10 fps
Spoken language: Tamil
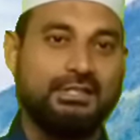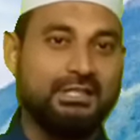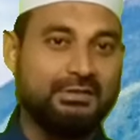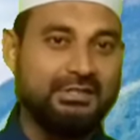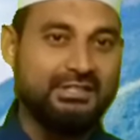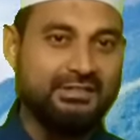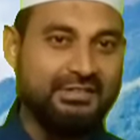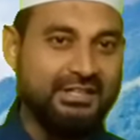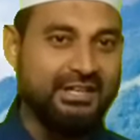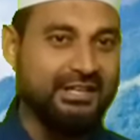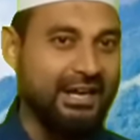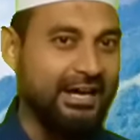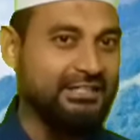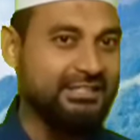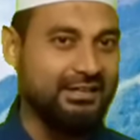இதை வந்து வீட்டில் இருக்கிற
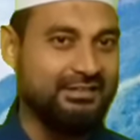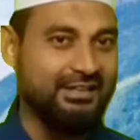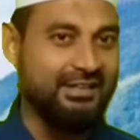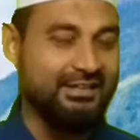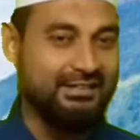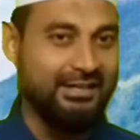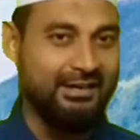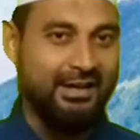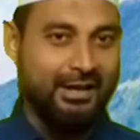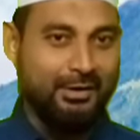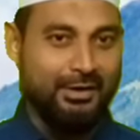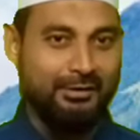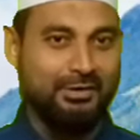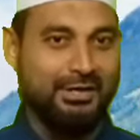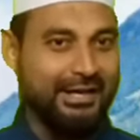ஆயிஷா ரதி
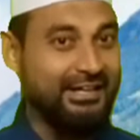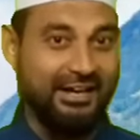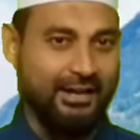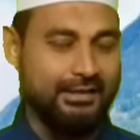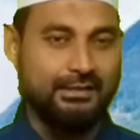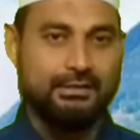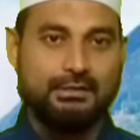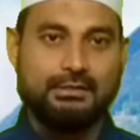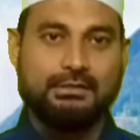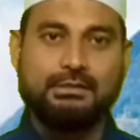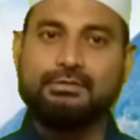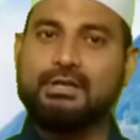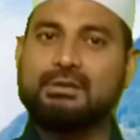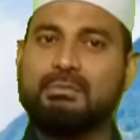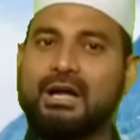அவங்க கேட்டுடுறாங்க இது
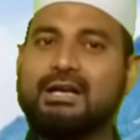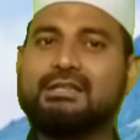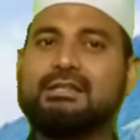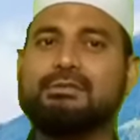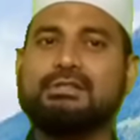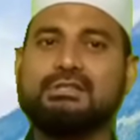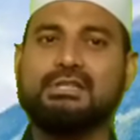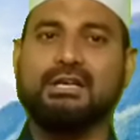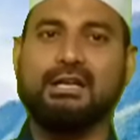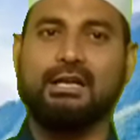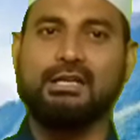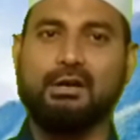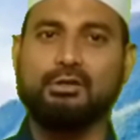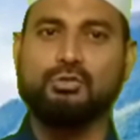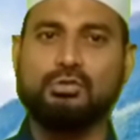என்ன மரணத்தை வந்து கேட்குறான்
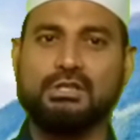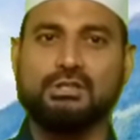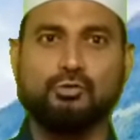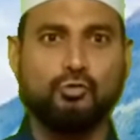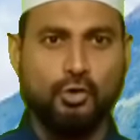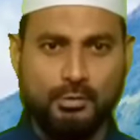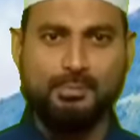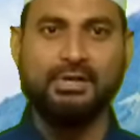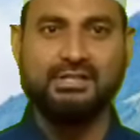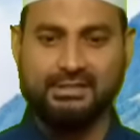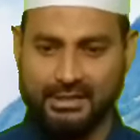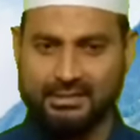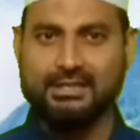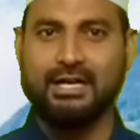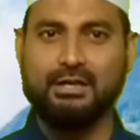அல்லாஹுடைய தூதருக்குன்னு கோபப்பட்டு
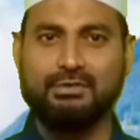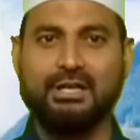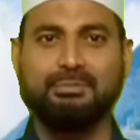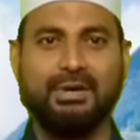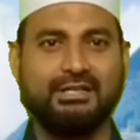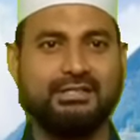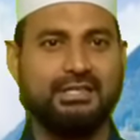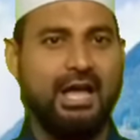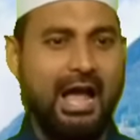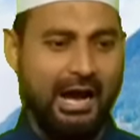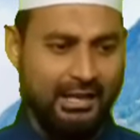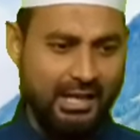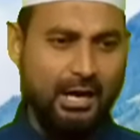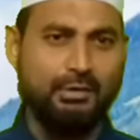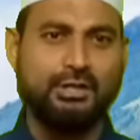தன் கணவனை பார்த்து
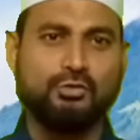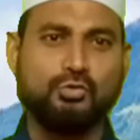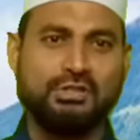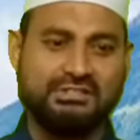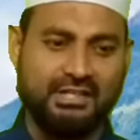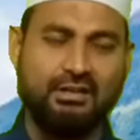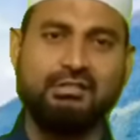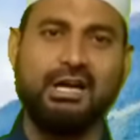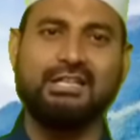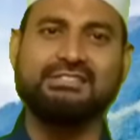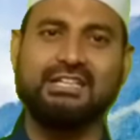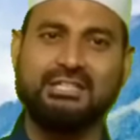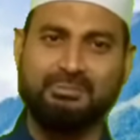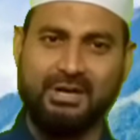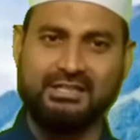அல்லாஹுடைய தூதர் சல்லல்லா
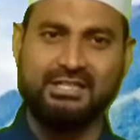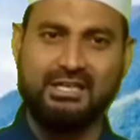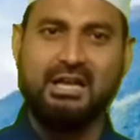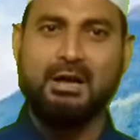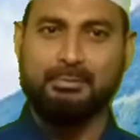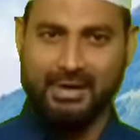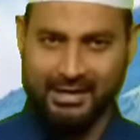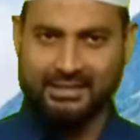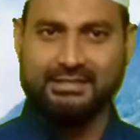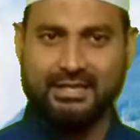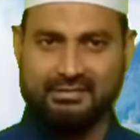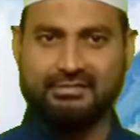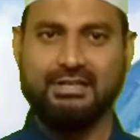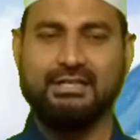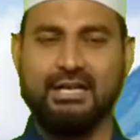அலிசலத்தை பார்த்து மரணத்தை
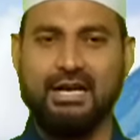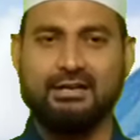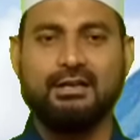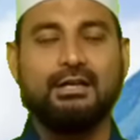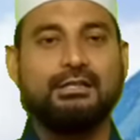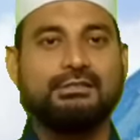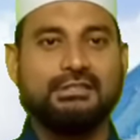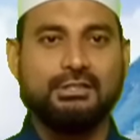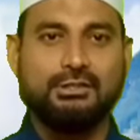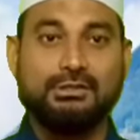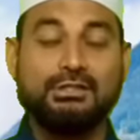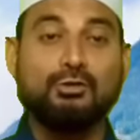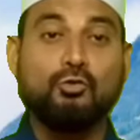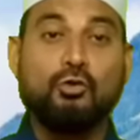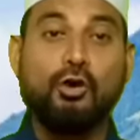வேண்டுகிறான் என்று
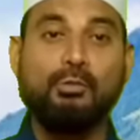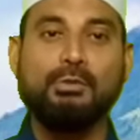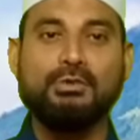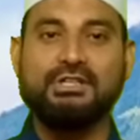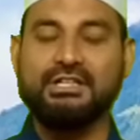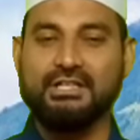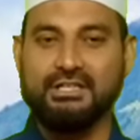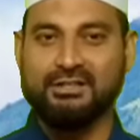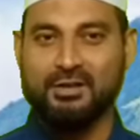கோபமுற்று